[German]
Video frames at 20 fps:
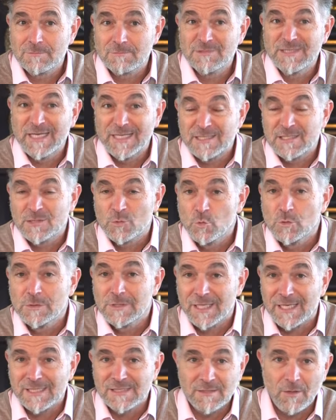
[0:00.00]
jedes
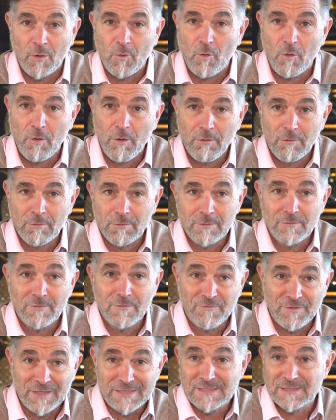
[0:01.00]
gute Restaurant
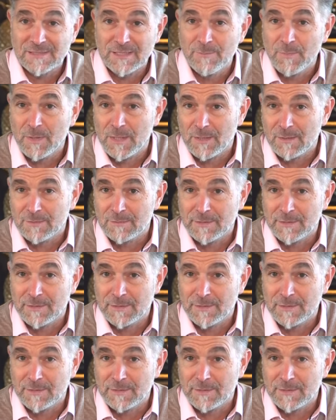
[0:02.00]
fast immer